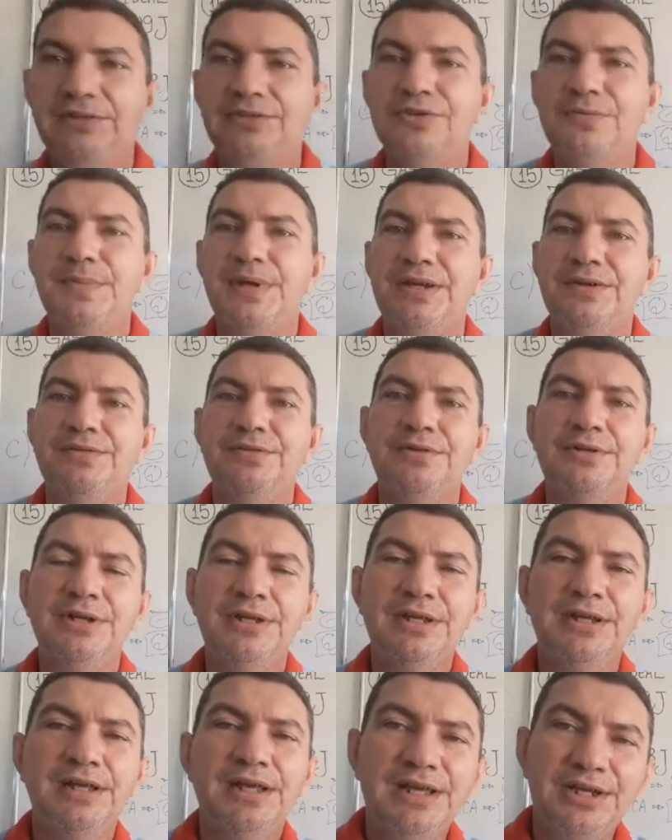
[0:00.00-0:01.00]
com meio
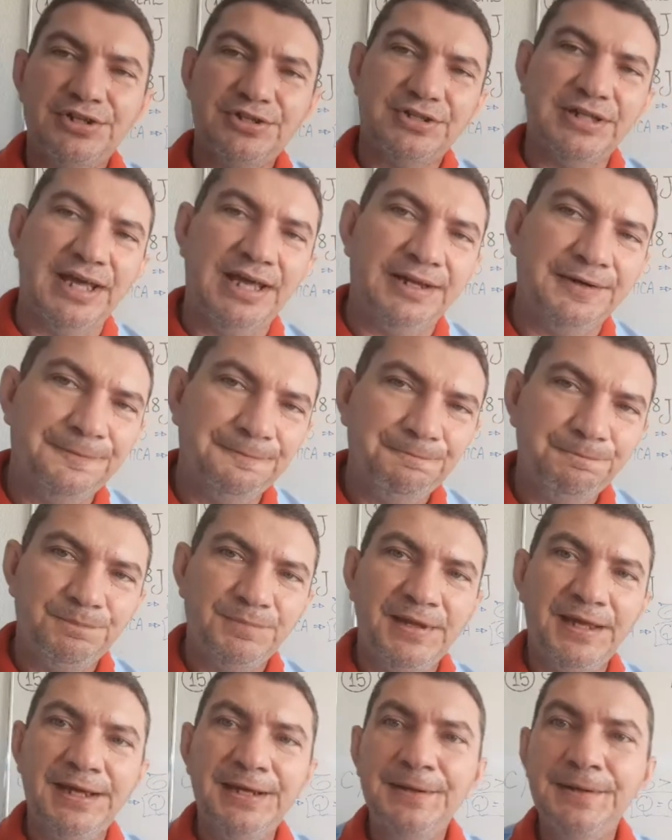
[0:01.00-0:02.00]
externo,
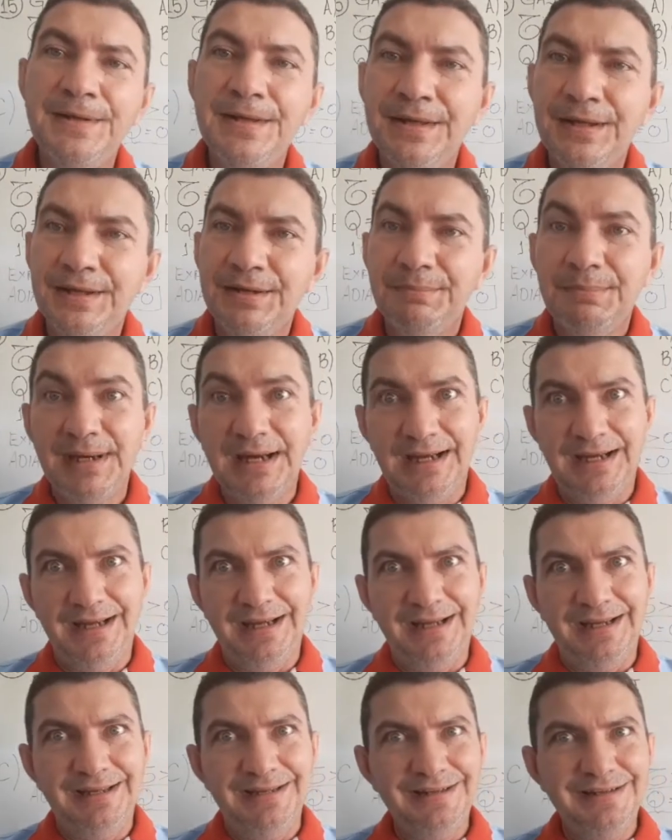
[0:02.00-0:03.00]
né?
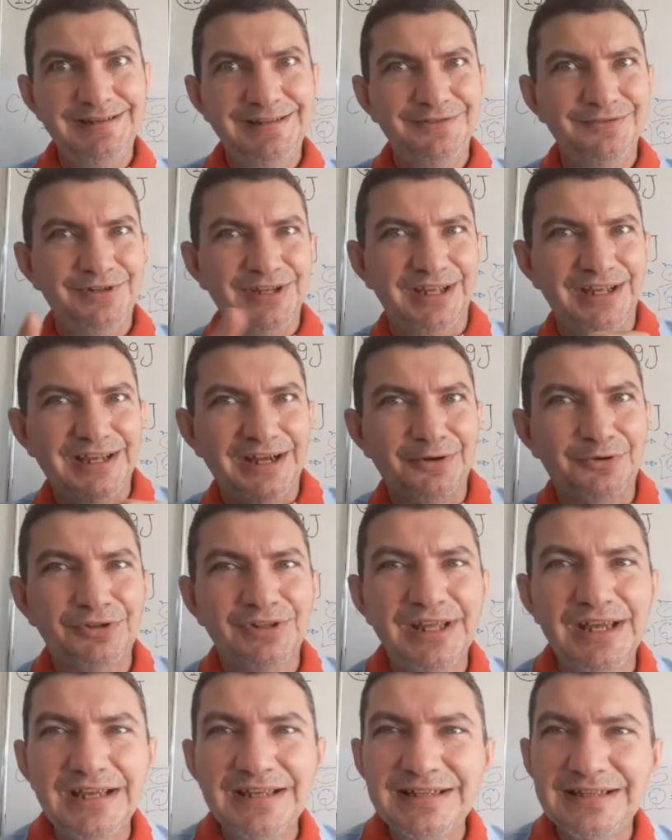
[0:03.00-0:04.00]
Mas o que, que
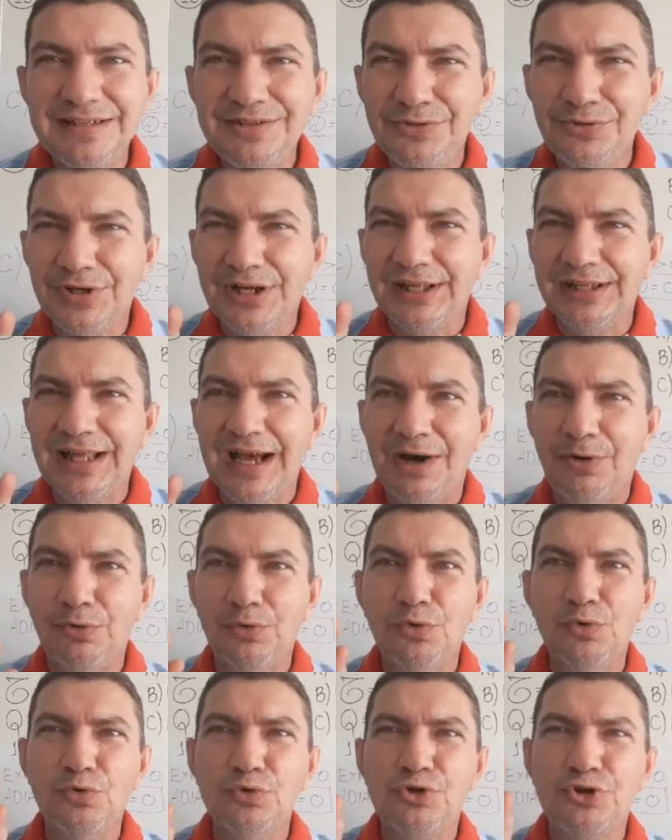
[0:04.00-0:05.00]
acontece? No
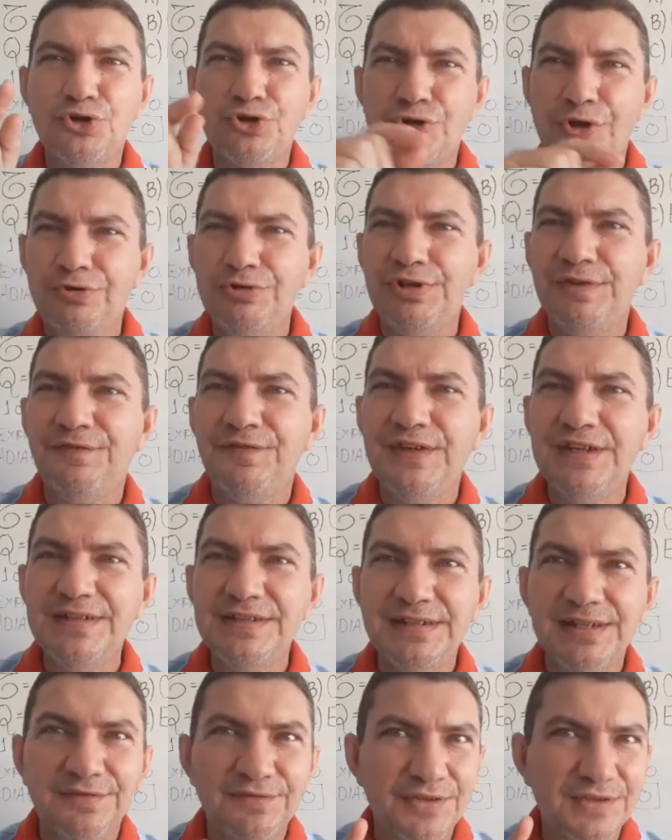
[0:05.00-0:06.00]
canal O Show de
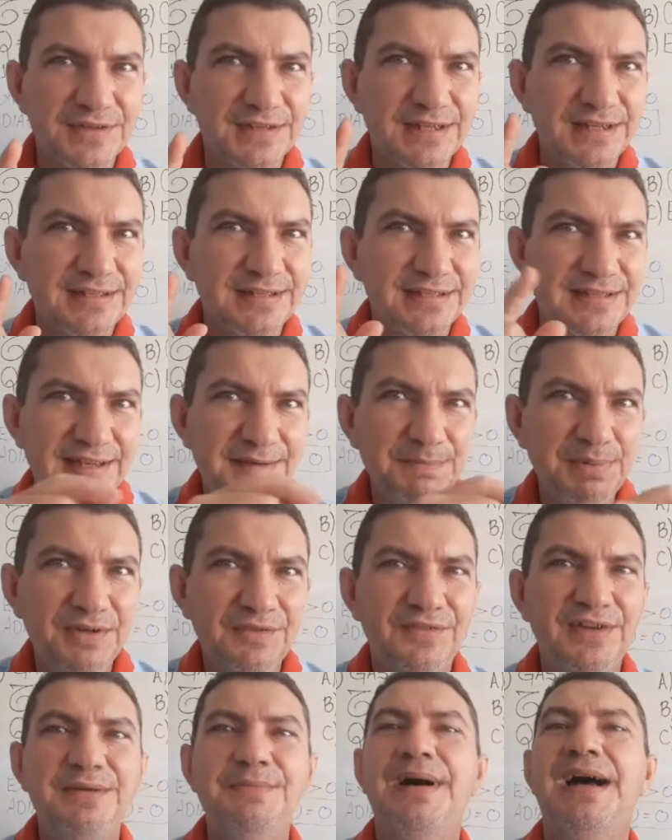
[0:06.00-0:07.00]
Física você
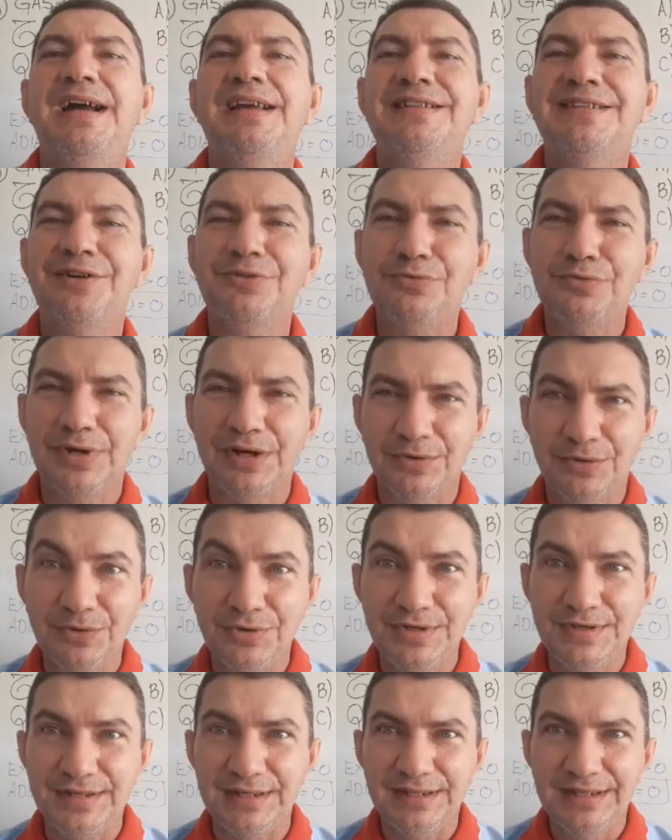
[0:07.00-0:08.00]
sempre vê mais alguma
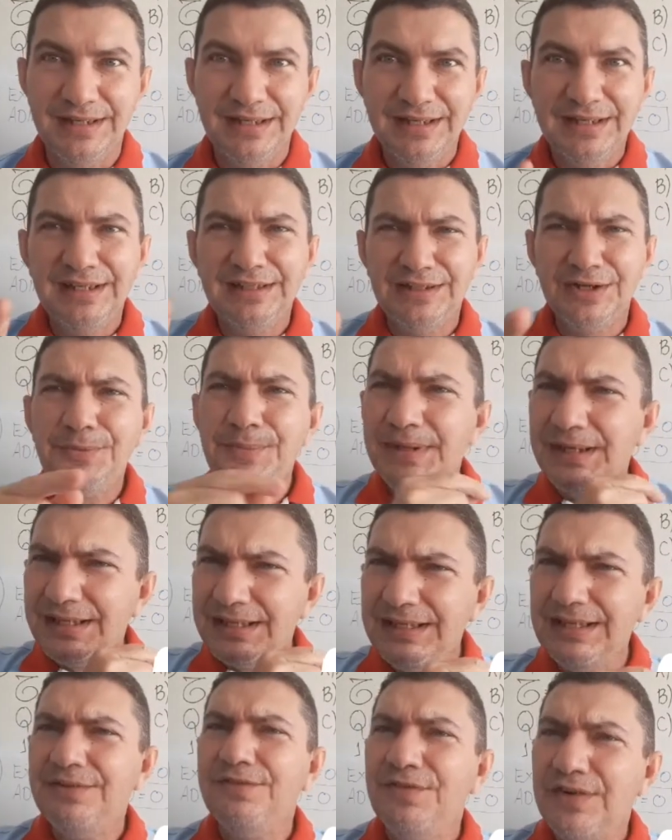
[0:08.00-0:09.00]
coisa. Então bem
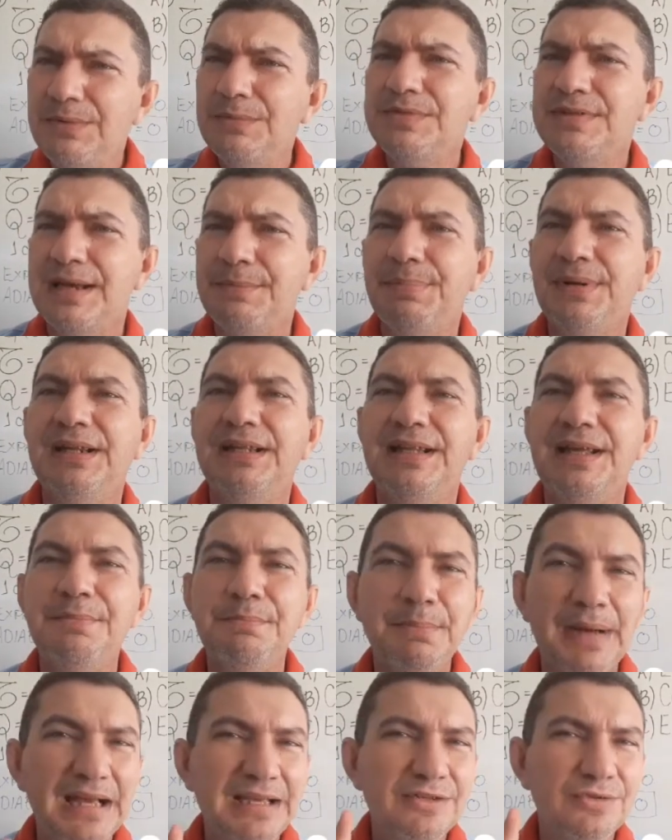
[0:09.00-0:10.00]
aqui, vamos aprender
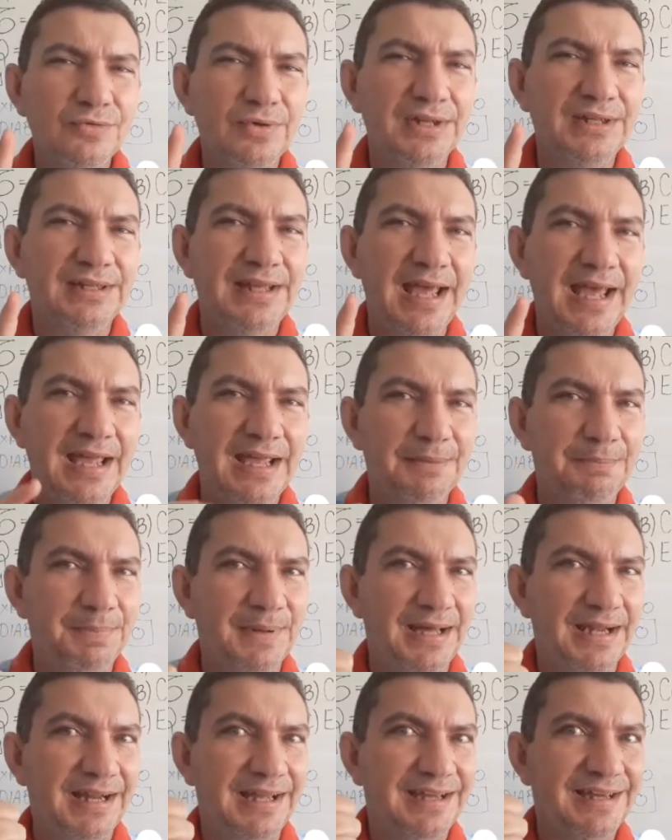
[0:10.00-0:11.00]
mais uma ideia
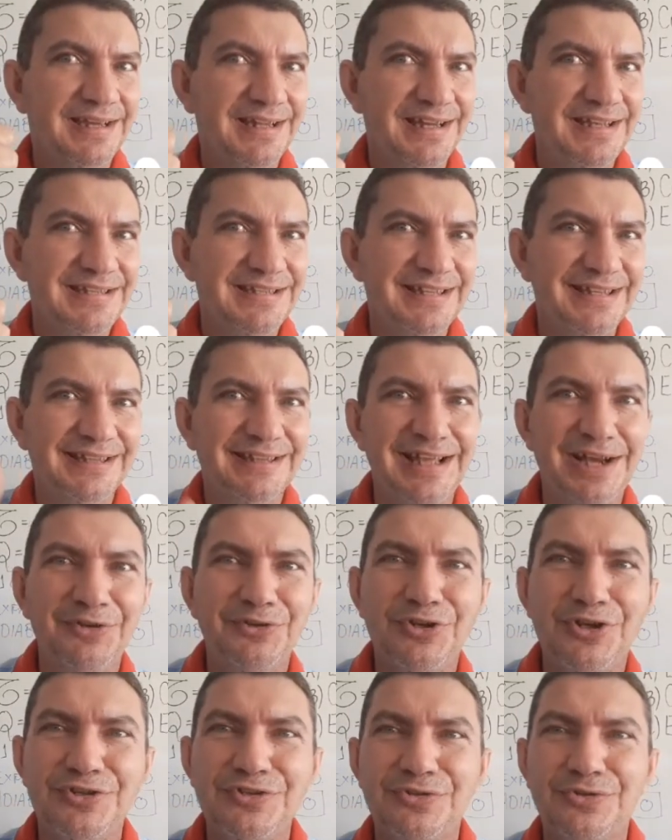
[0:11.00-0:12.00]
para acrescentar o nosso